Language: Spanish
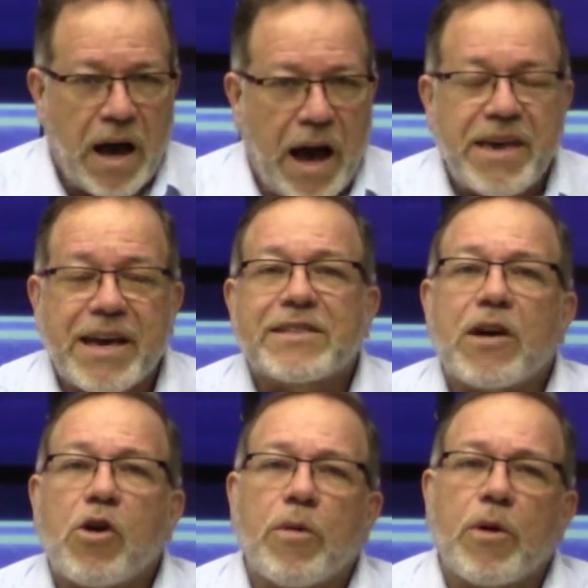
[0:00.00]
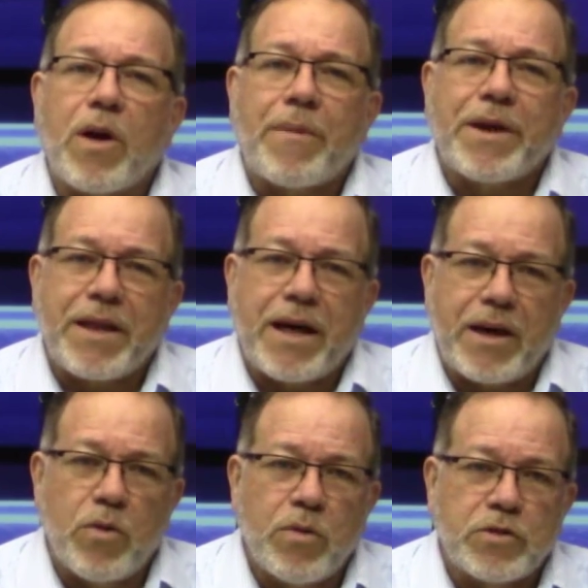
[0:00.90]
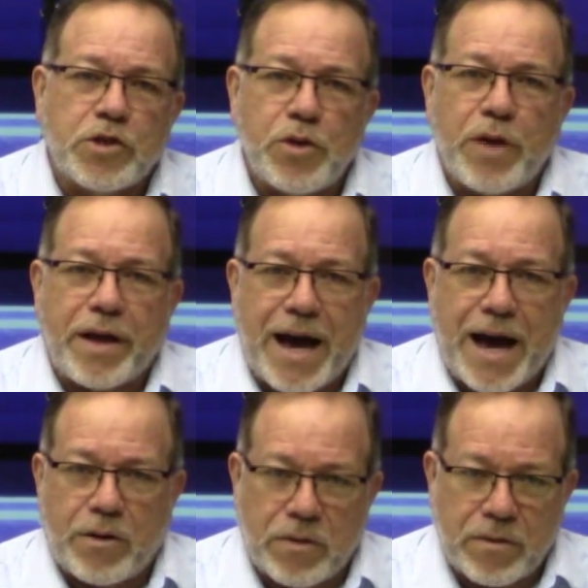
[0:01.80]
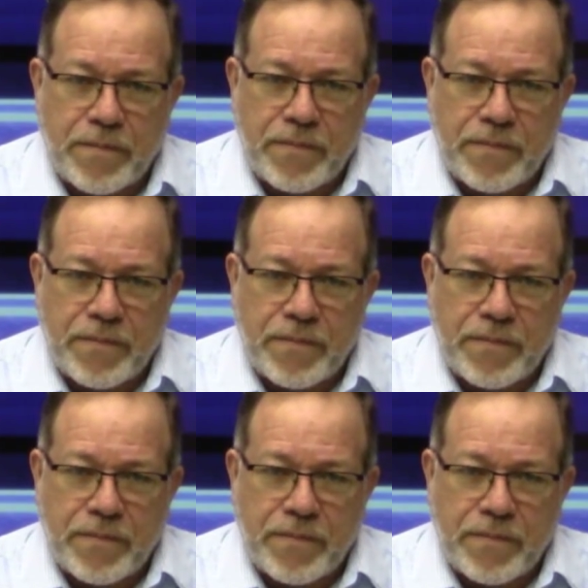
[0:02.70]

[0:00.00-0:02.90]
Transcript: Ayer se cobró la vida de un ciudadano